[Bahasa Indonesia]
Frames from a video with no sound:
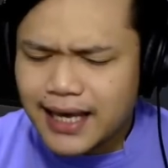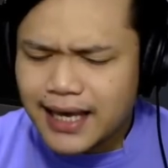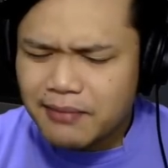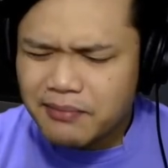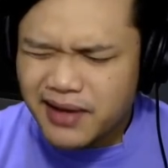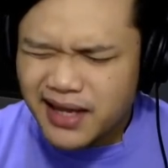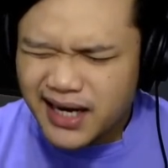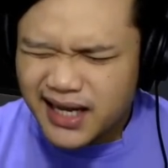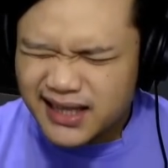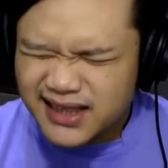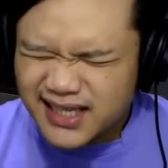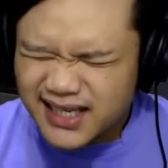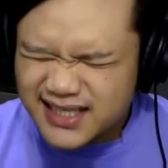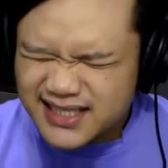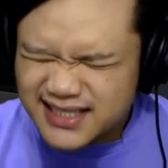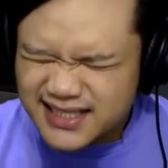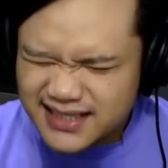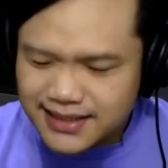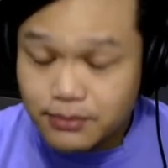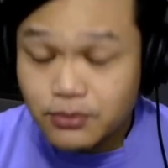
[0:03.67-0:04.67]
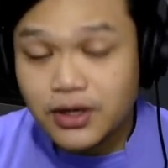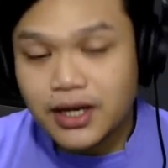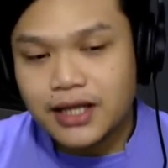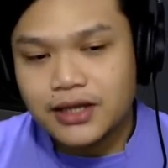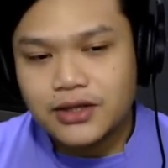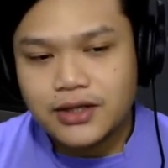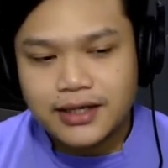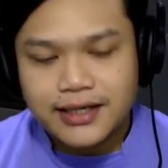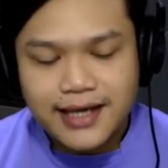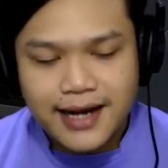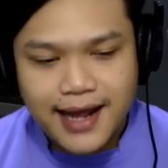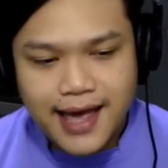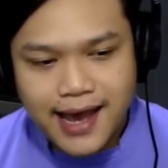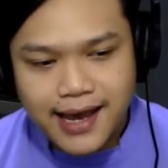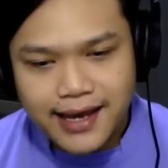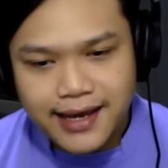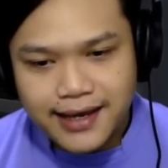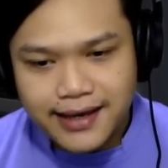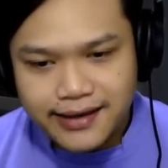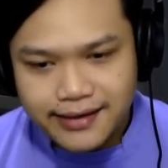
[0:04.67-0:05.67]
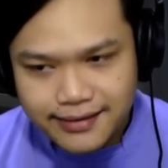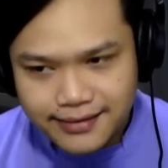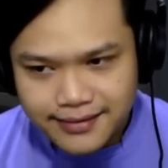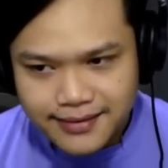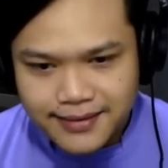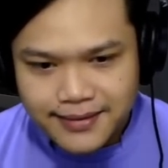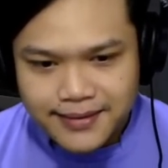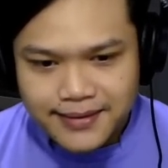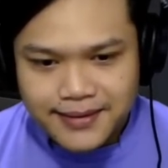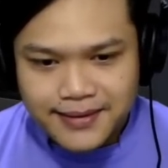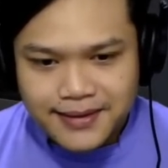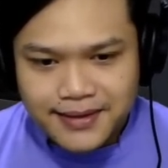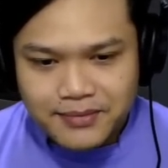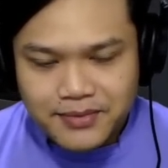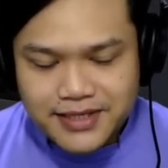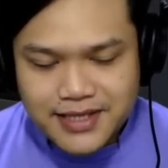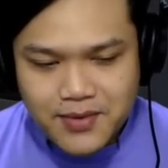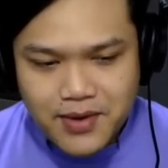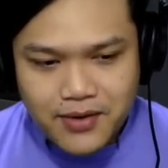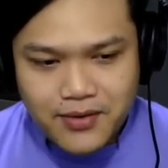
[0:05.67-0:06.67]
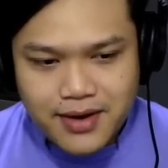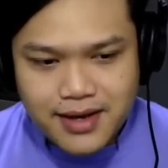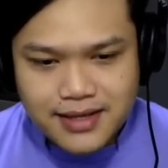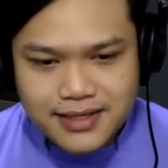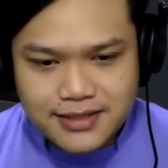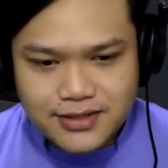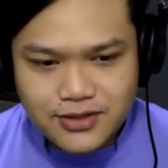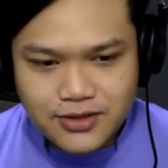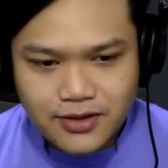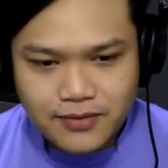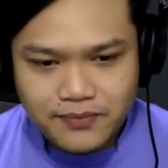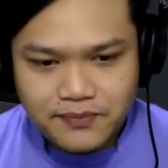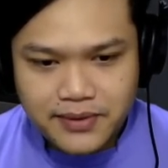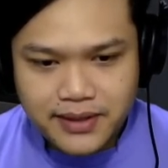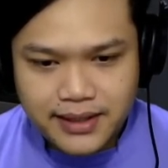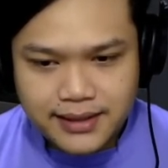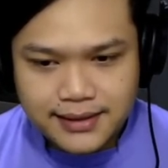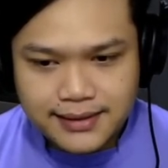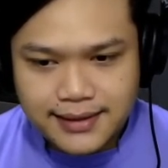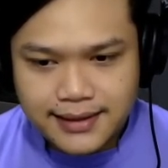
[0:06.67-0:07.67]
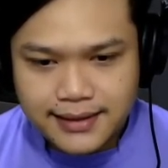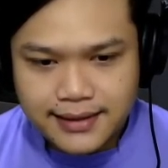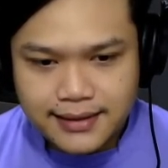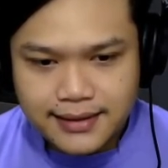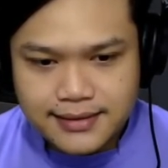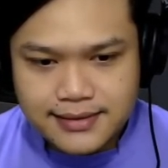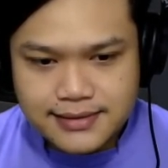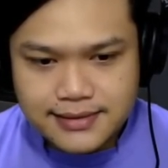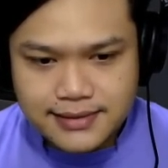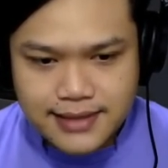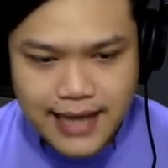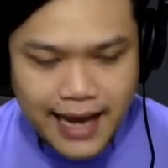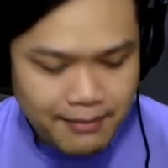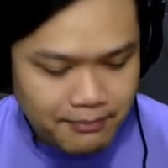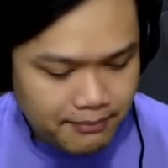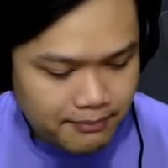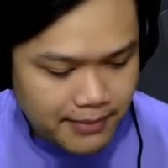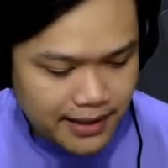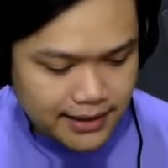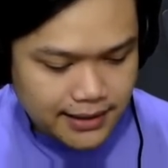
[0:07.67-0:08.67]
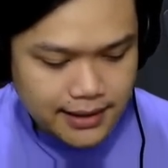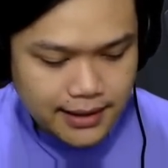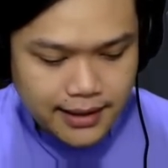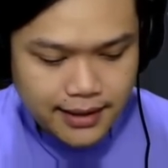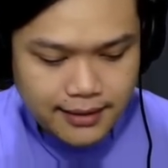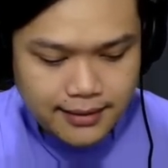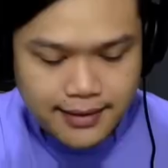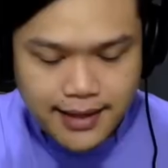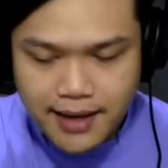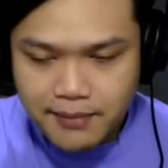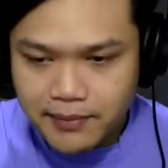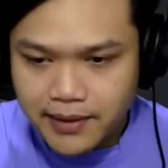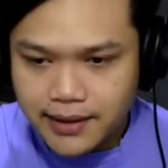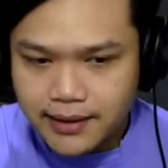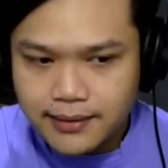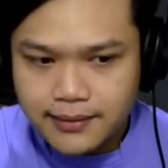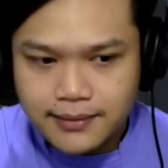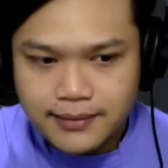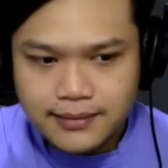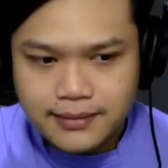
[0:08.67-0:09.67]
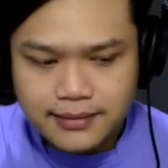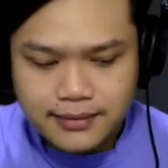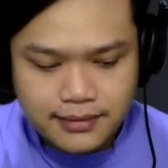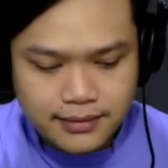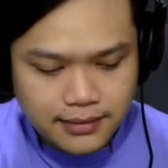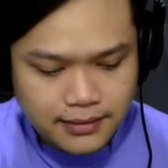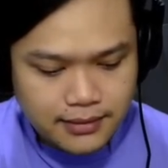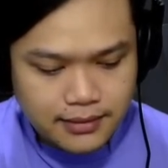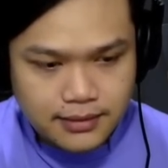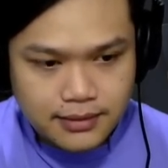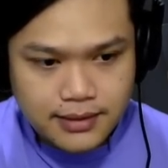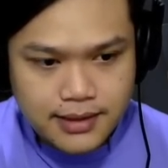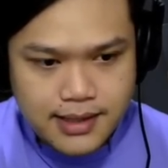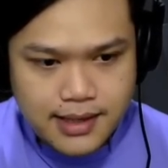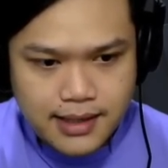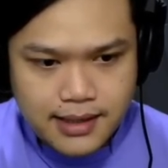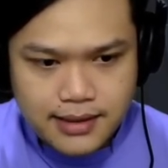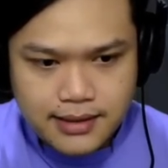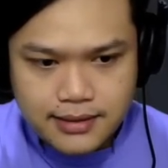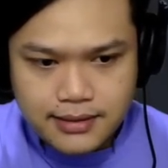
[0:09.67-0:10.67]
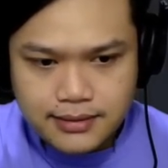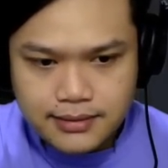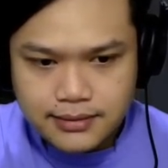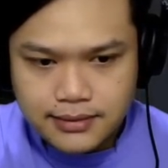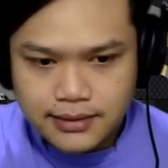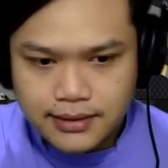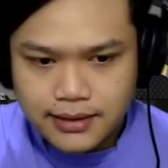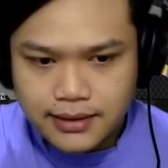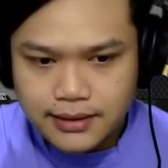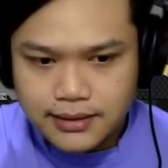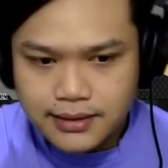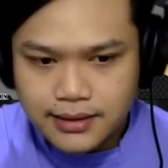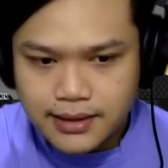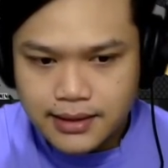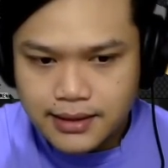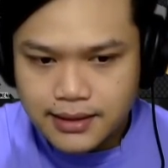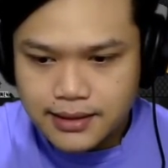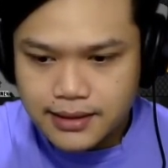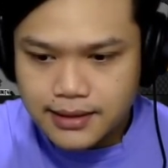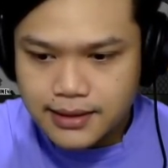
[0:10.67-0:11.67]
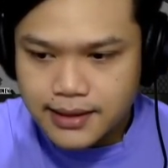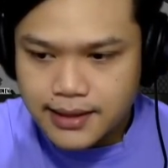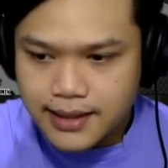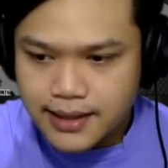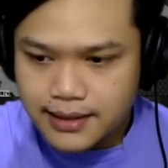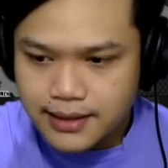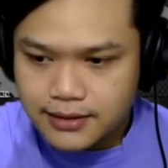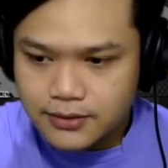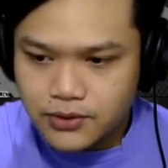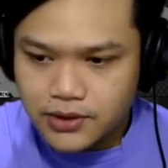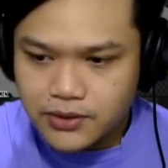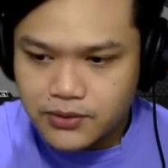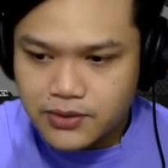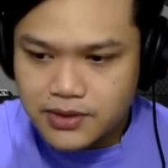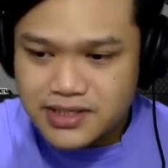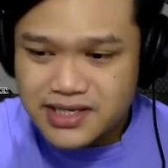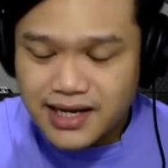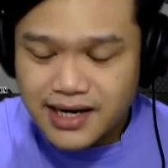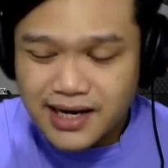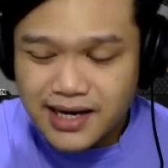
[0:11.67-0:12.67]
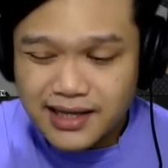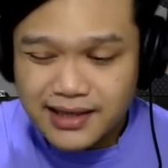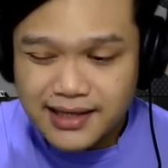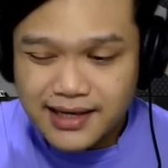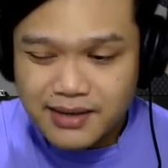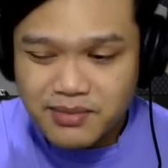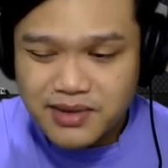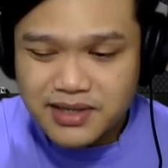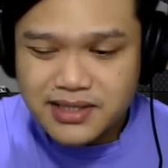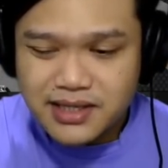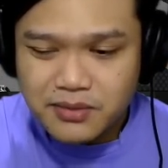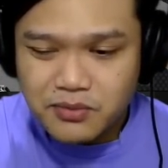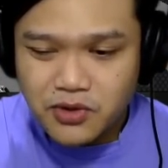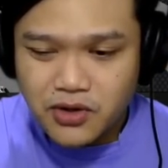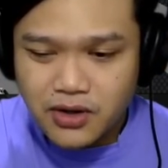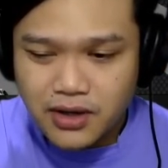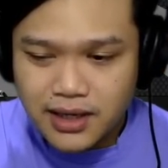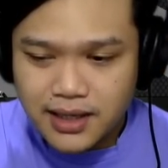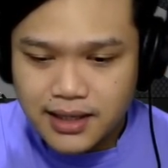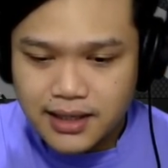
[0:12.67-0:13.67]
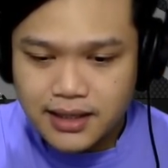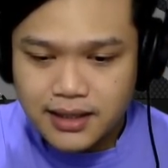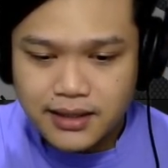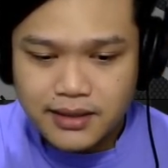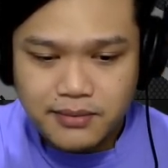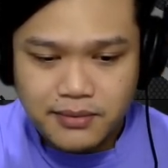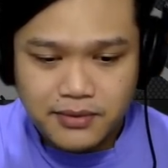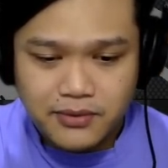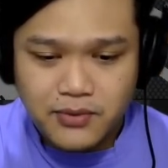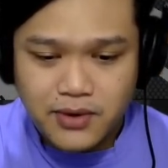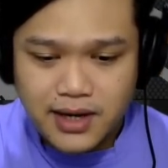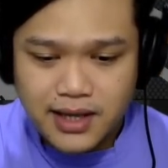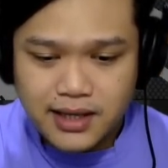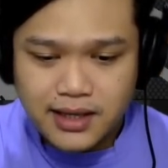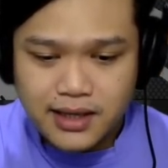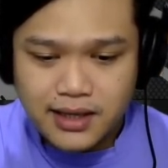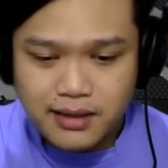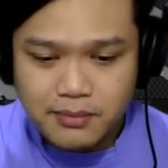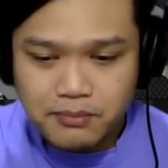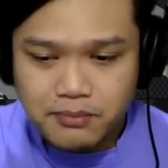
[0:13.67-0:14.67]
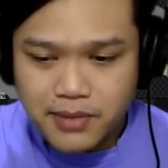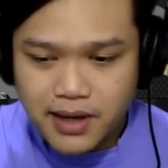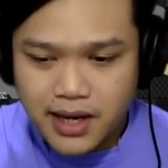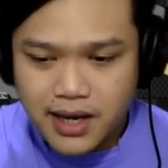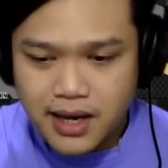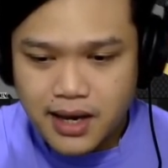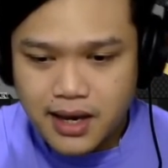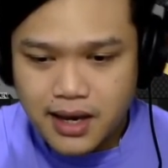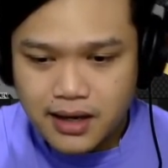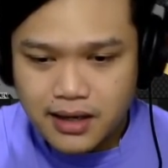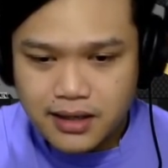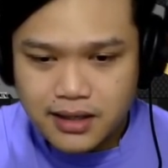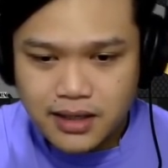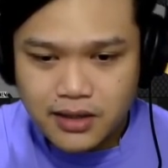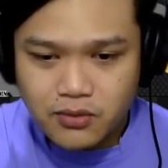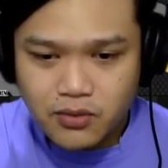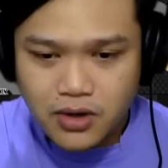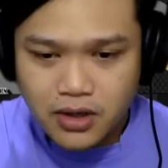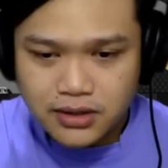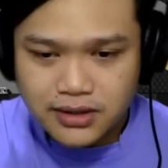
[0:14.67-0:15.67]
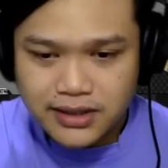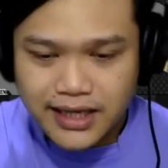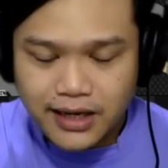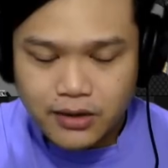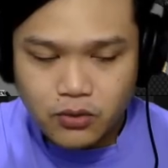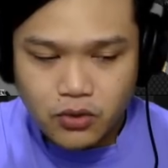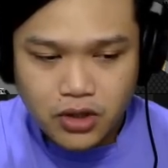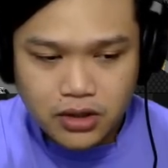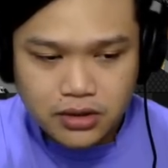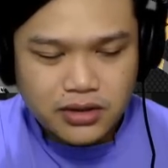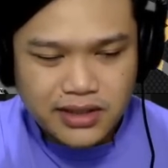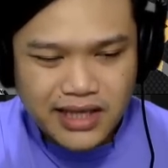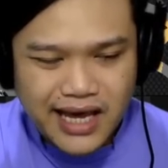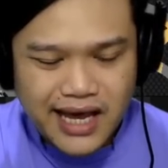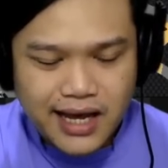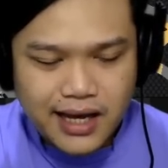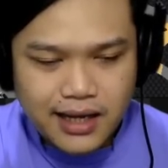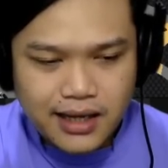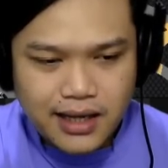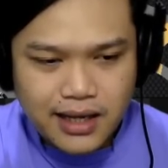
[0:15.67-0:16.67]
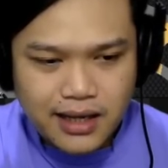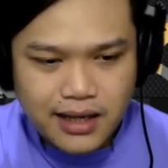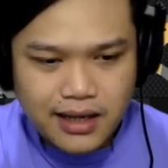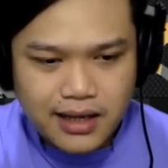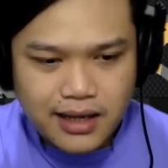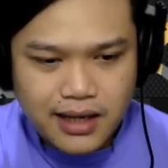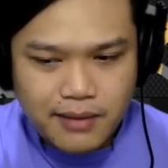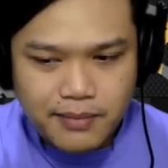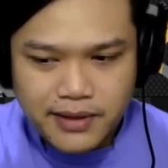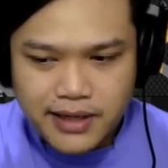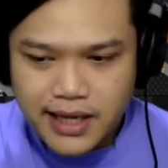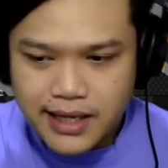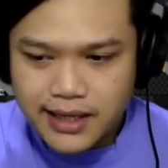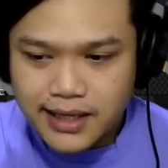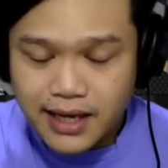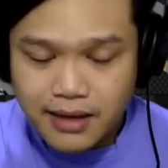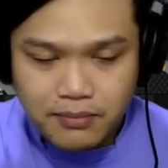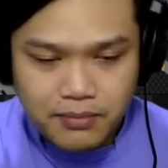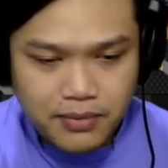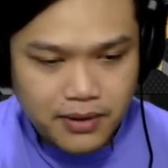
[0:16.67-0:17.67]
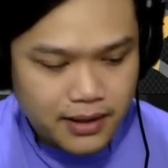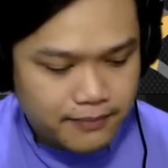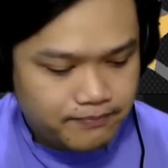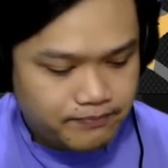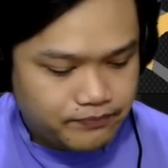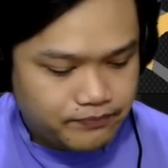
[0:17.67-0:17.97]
American Truck Simulatornya lagi Bersama gue si sopir truk amatir gaming Dan kita lihat duit gue sekarang ada 13.000 dolar. Ini gue lagi pakai Kenworth, Kenworth yang apa day cap ya